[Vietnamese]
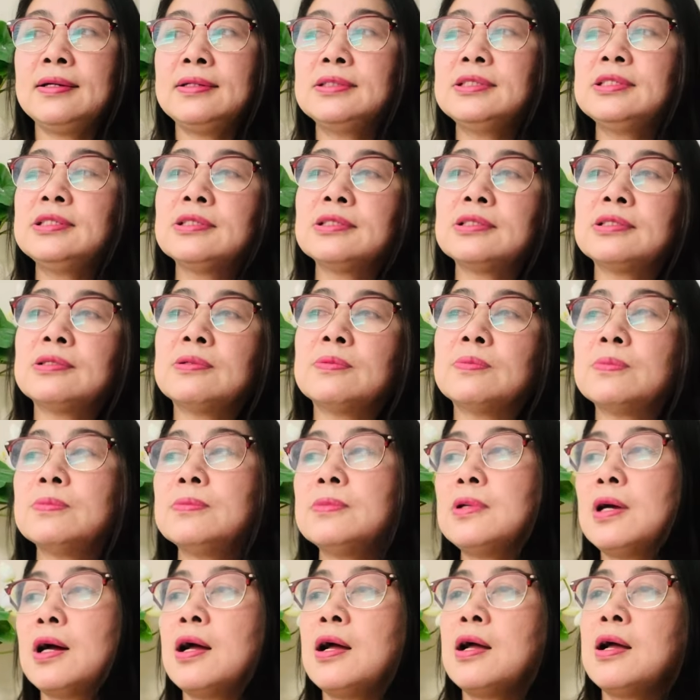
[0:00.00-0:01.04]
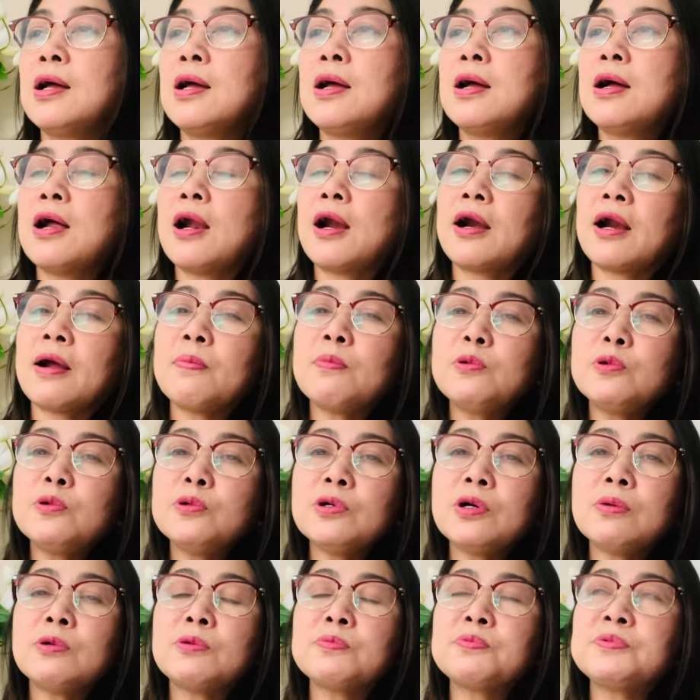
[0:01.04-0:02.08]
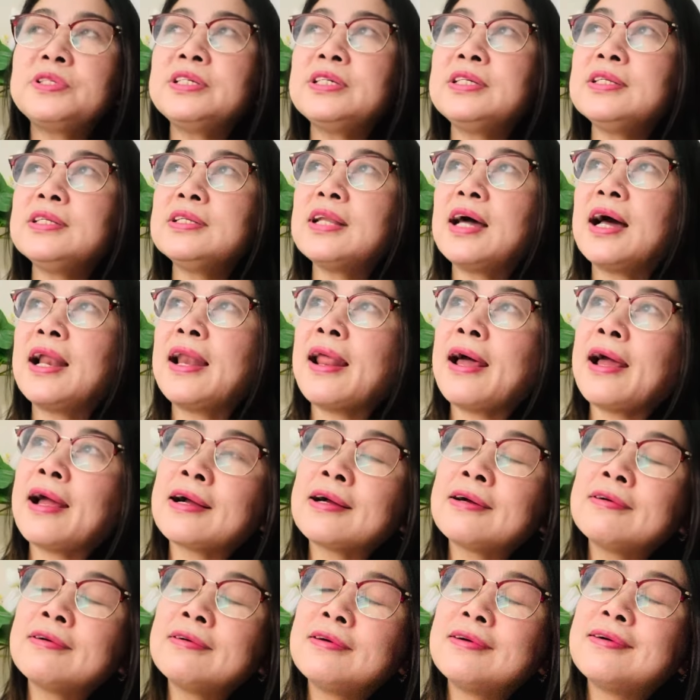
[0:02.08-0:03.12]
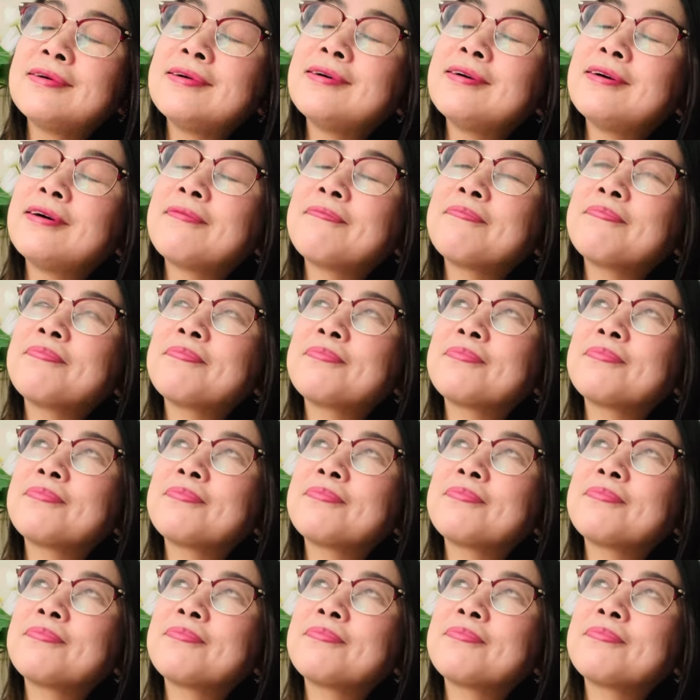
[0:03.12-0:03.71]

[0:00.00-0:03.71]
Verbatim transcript: Hương cũng à, rất muốn có một chuyến Đà Lạt ờ,